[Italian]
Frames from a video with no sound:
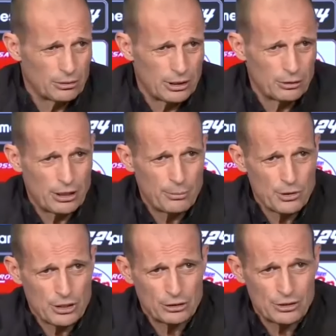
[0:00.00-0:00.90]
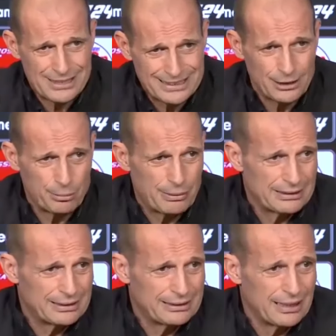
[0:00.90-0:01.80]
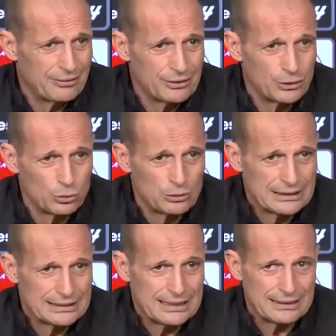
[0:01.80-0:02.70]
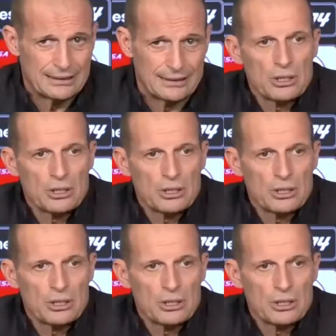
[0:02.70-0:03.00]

credo che abbia giocato 7 partite, l'ha vinto tutte e 7.